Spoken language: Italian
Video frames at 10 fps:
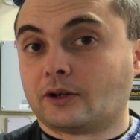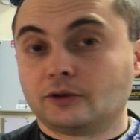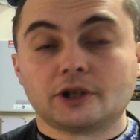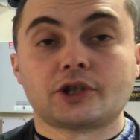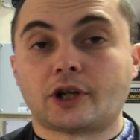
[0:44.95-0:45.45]
il
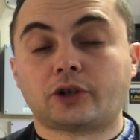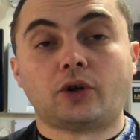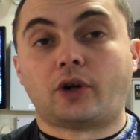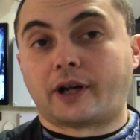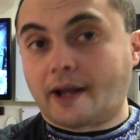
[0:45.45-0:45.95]

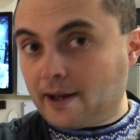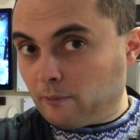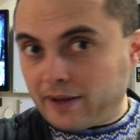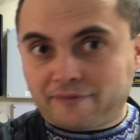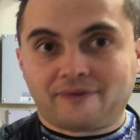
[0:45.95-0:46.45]
condizionatore,
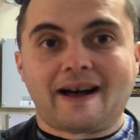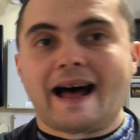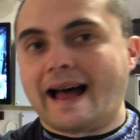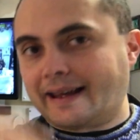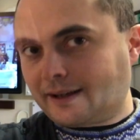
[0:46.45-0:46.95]

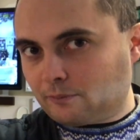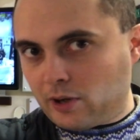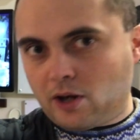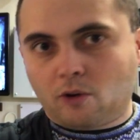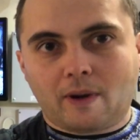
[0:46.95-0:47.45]
wifi,
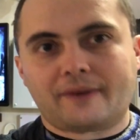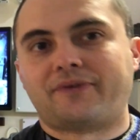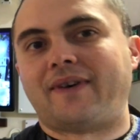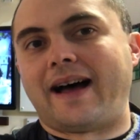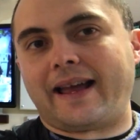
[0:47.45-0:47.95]
quello
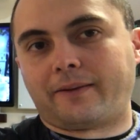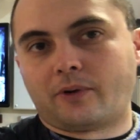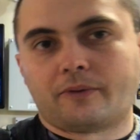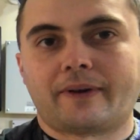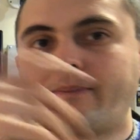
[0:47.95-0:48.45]
wifi,
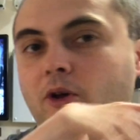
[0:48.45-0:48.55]
quello wifi.